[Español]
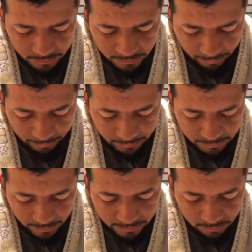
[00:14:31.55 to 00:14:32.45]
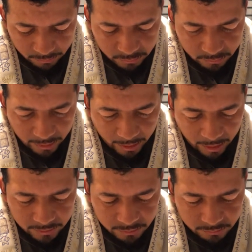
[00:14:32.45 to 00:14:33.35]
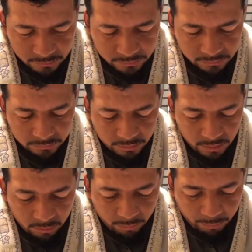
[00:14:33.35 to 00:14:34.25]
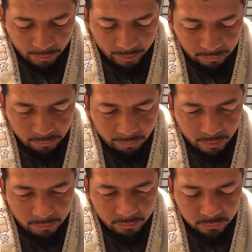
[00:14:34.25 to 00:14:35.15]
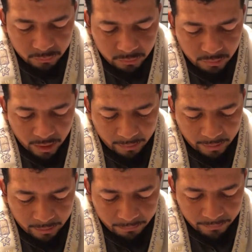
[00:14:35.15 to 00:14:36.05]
Sabemos que somos un ejal, somos un pueblo, un pueblo tuyo, Abba.